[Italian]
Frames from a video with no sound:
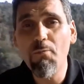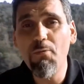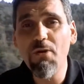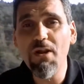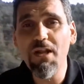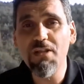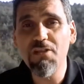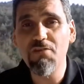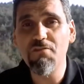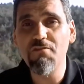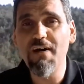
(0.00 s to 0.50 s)

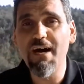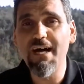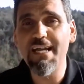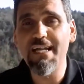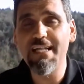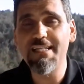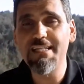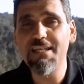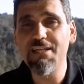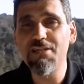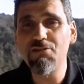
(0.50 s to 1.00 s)
oppure
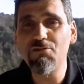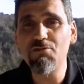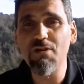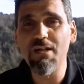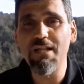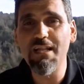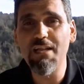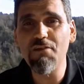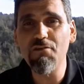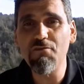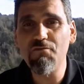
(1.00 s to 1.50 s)
trovare
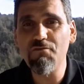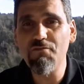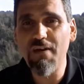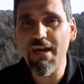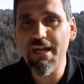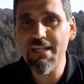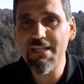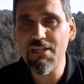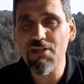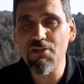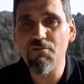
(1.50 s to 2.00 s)
addirittura delle
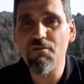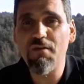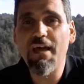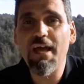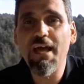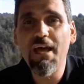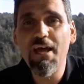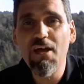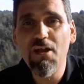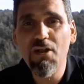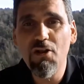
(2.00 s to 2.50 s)
offerte
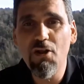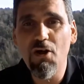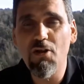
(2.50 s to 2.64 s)
dove